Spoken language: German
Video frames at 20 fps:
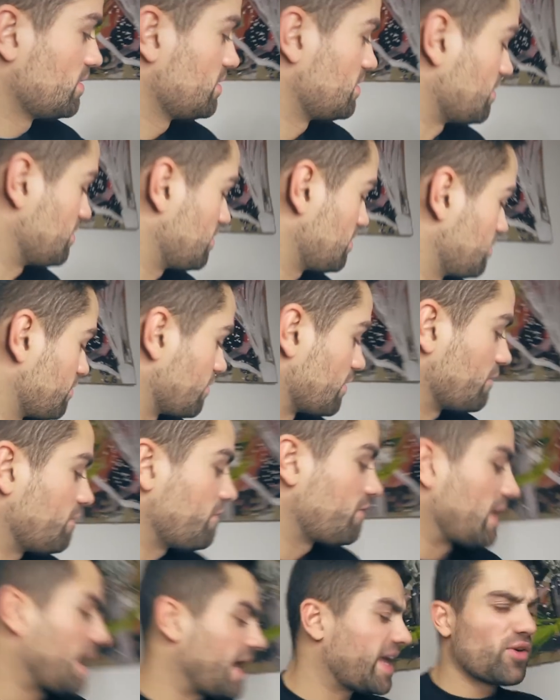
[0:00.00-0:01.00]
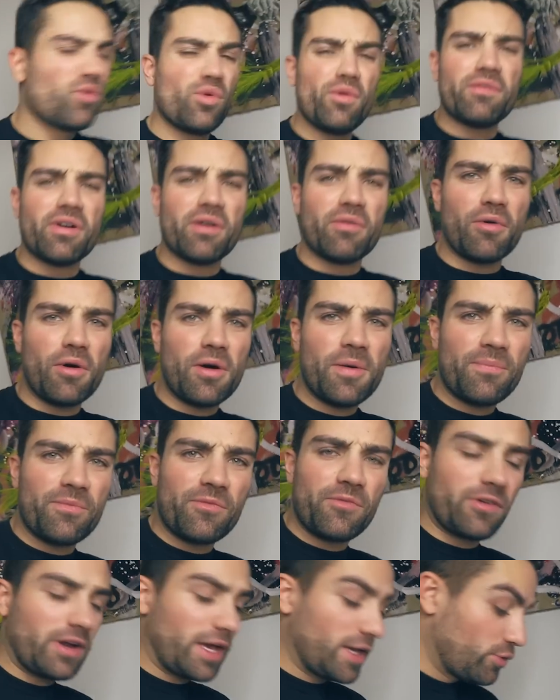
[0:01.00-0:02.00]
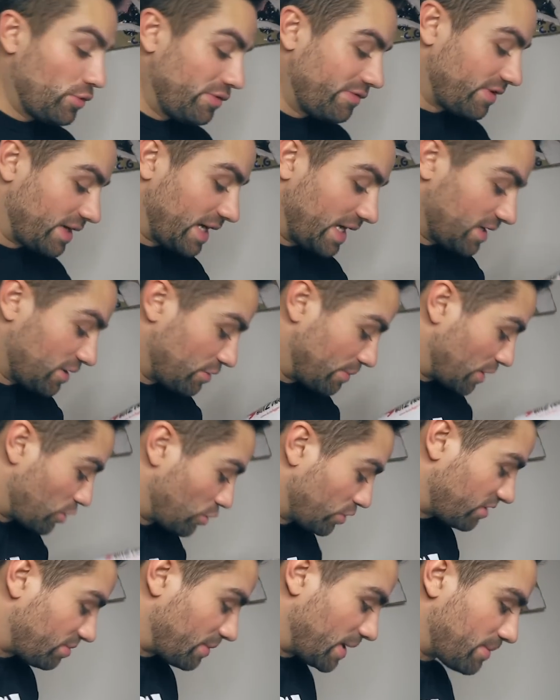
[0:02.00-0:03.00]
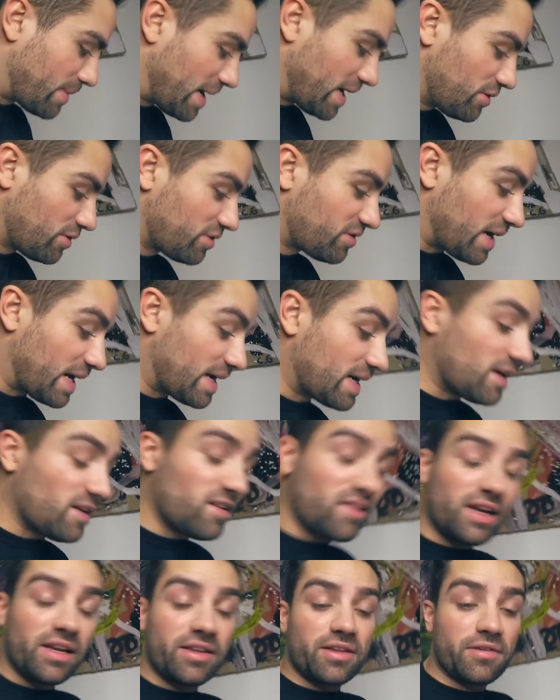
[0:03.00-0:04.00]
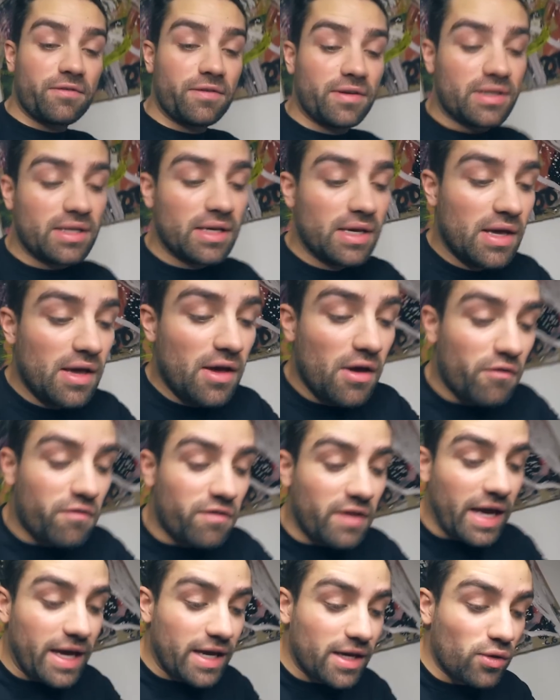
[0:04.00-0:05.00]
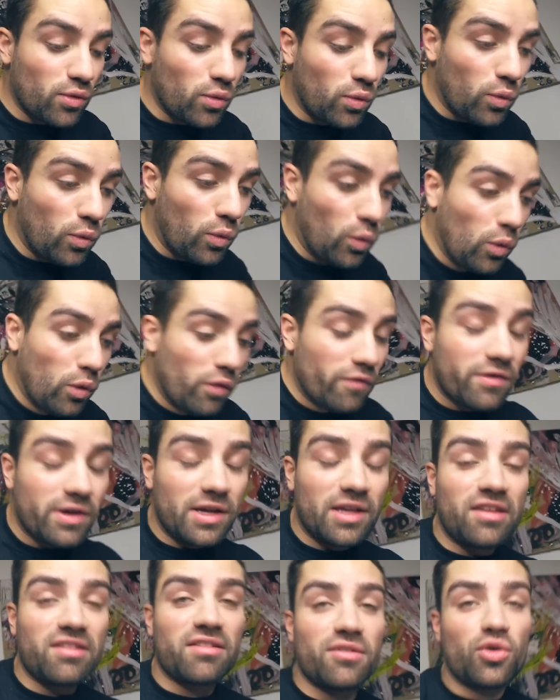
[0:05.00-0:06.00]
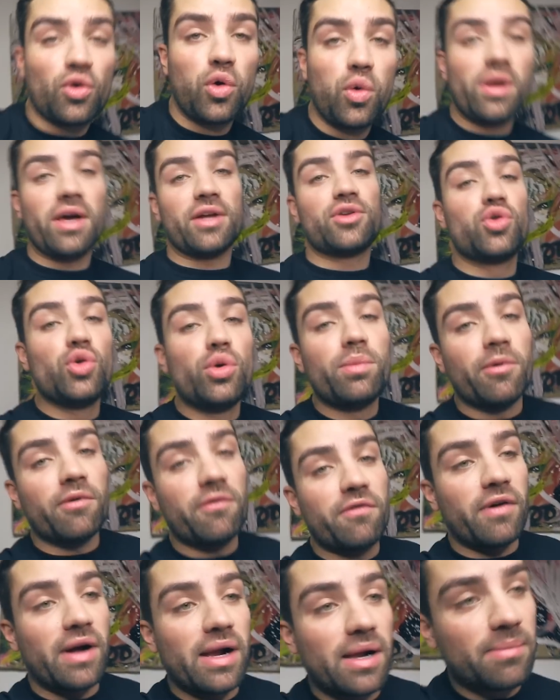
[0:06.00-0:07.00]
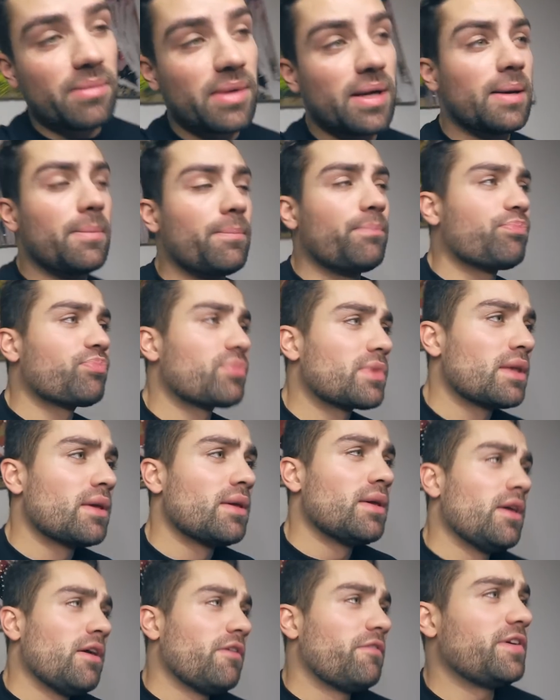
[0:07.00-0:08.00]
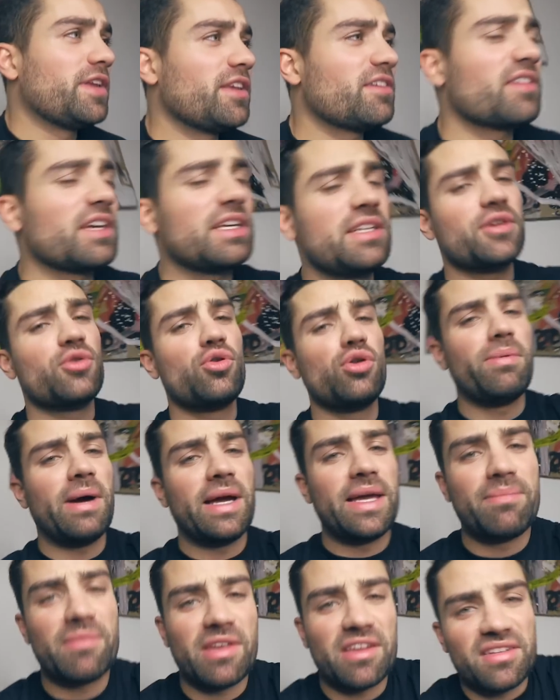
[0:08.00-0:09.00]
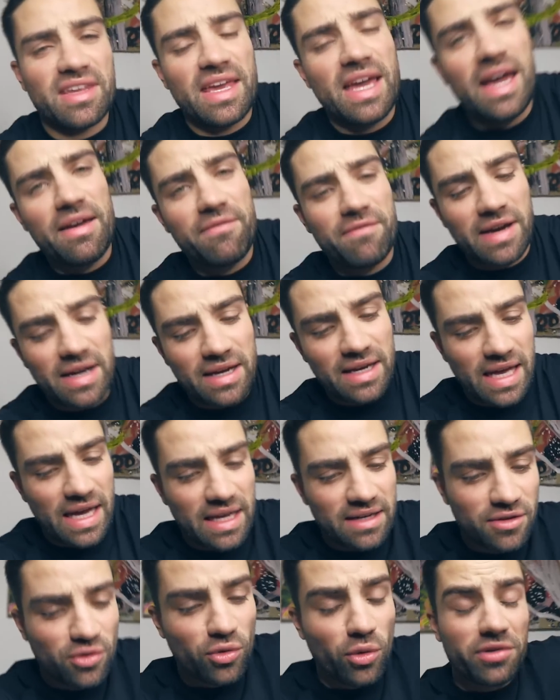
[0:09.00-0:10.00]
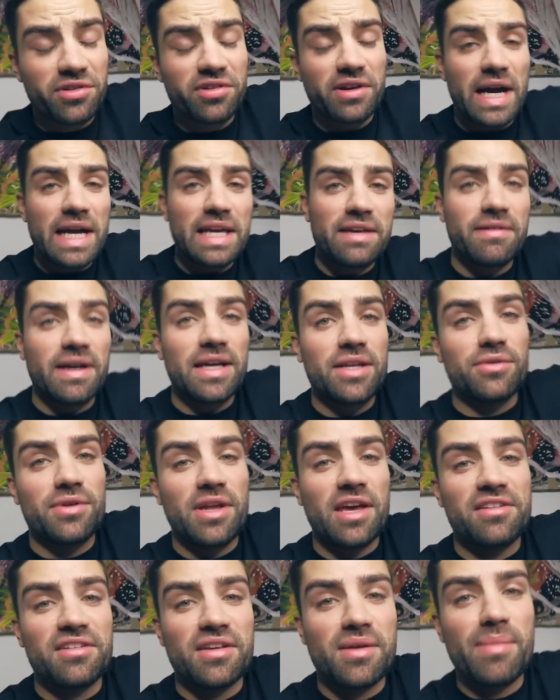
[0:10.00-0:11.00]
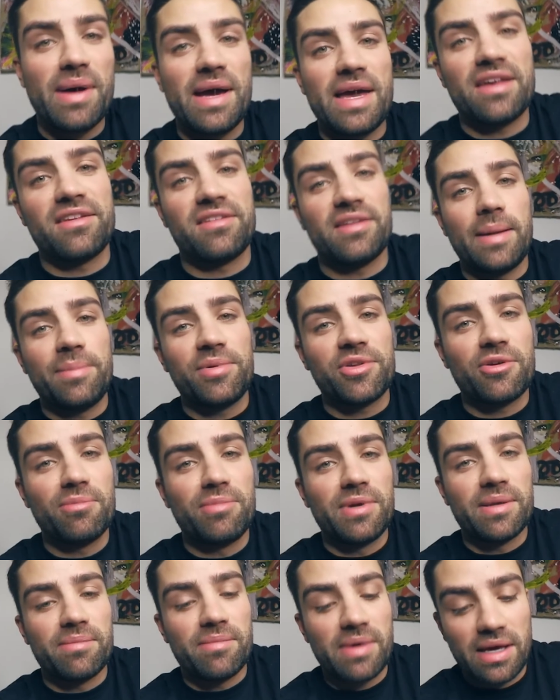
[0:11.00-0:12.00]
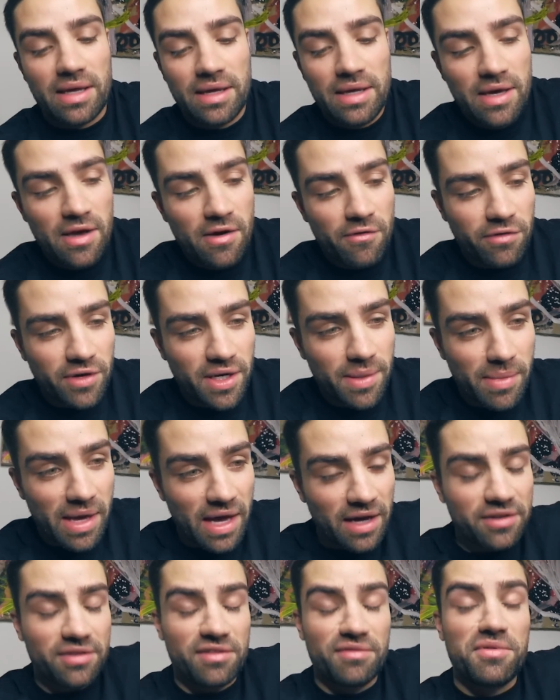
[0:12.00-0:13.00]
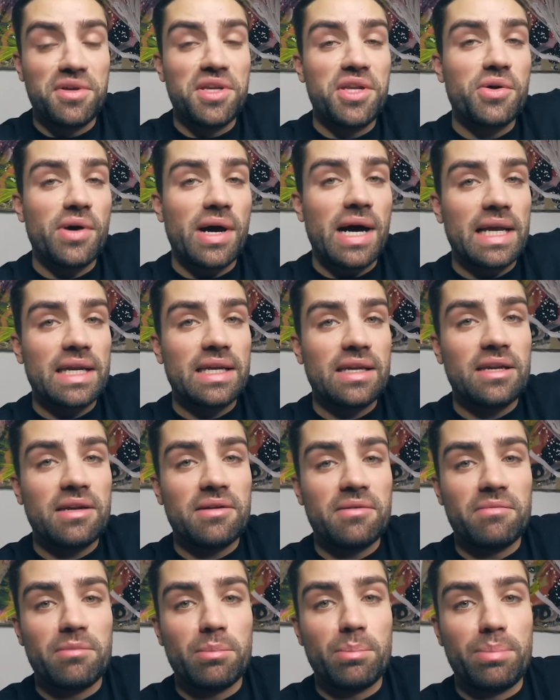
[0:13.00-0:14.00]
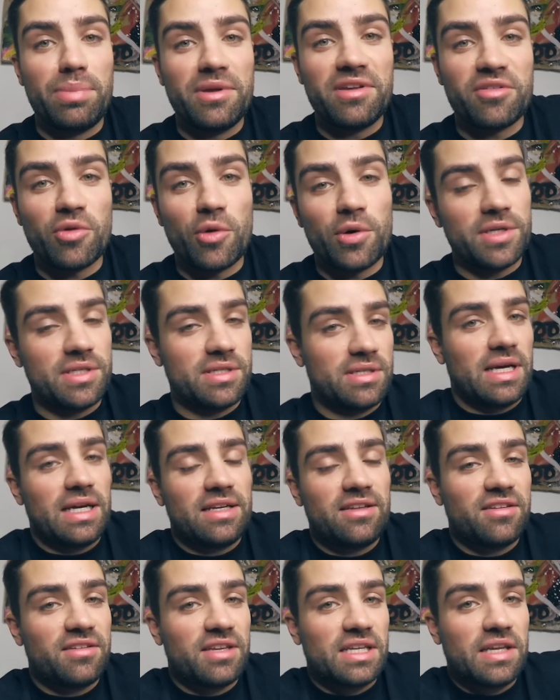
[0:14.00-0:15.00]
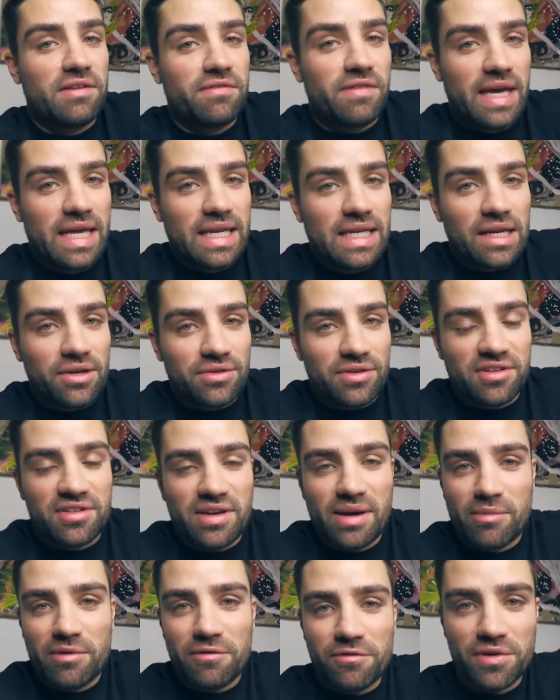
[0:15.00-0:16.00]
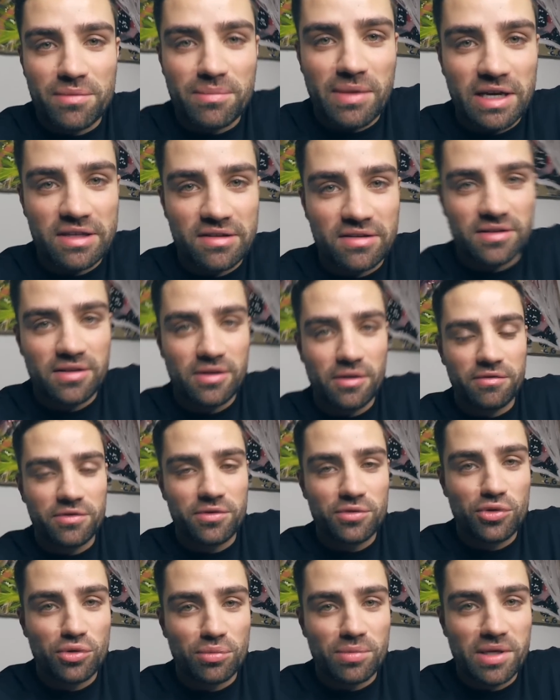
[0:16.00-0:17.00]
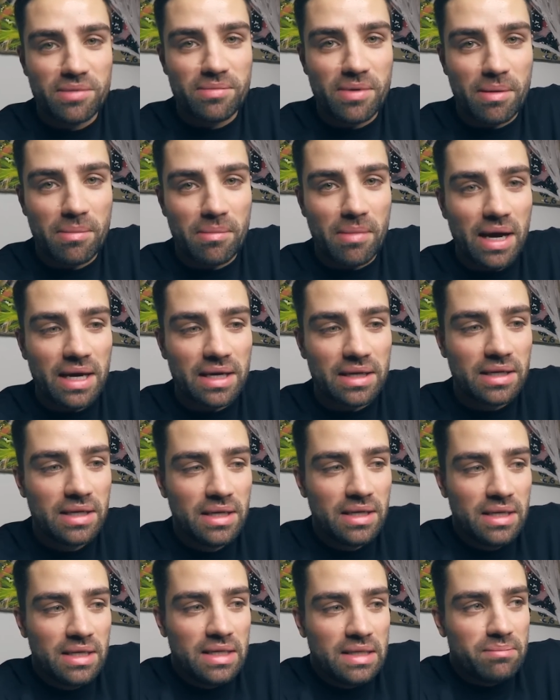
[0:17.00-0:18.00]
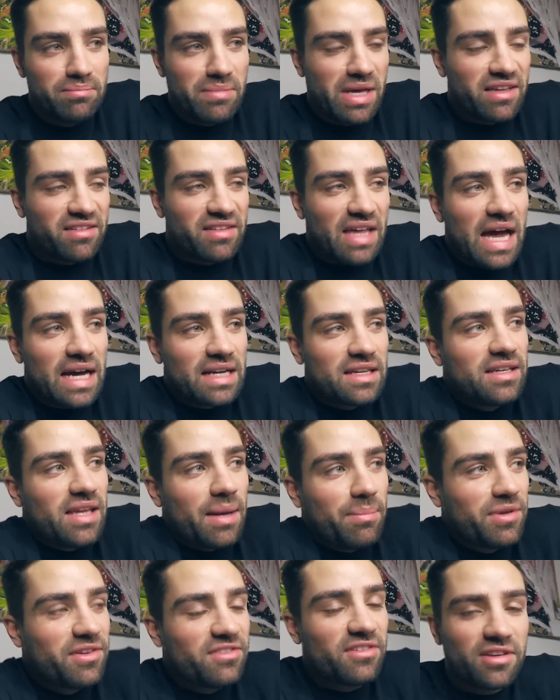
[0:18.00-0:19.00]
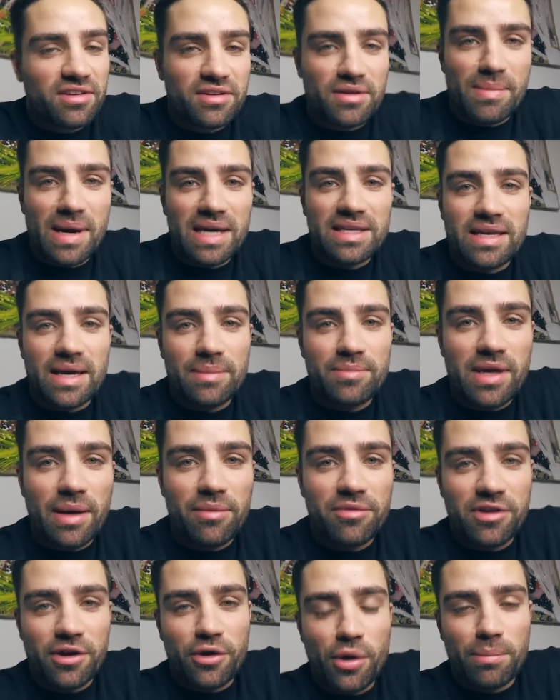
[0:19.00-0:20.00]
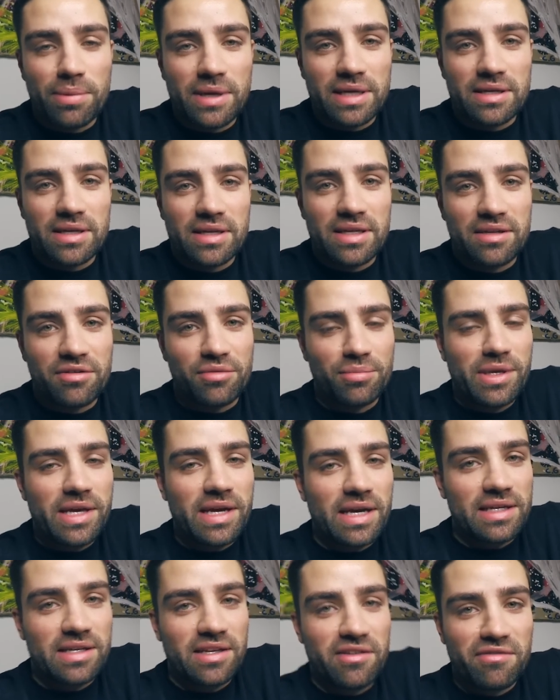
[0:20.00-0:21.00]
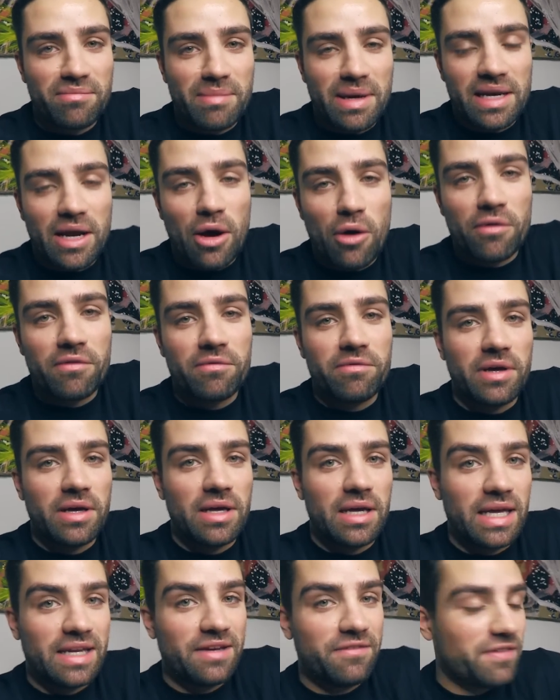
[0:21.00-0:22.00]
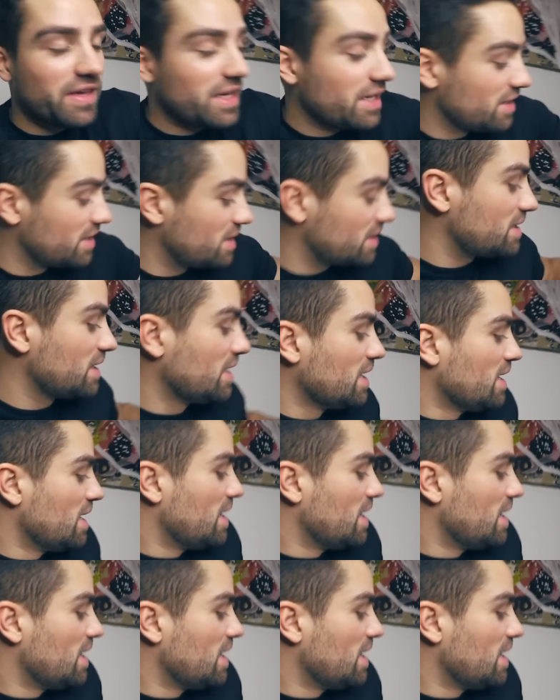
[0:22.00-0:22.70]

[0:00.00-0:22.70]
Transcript: Das ist von Flying Uwe, wo? Flying Uwe. Kann ich auch mal kurz meine Meinung sagen? Ganz ehrlich, ich finde, Flying Uwe ist ein cooler Typ und vor allem ähm, finde ich es richtig cool bei ihm, dass er einfach, er hat eine große Reichweite und er ist immer er selbst geblieben. Ja? Von dem ersten Video an bis heute hat er sich nicht verändert und das kann man von den meisten hier auf YouTube nicht mehr machen, mehr sagen, die da Business gemacht haben. Die haben sich hier komplett äh, zum Negativen in meinen Augen äh, entwickelt.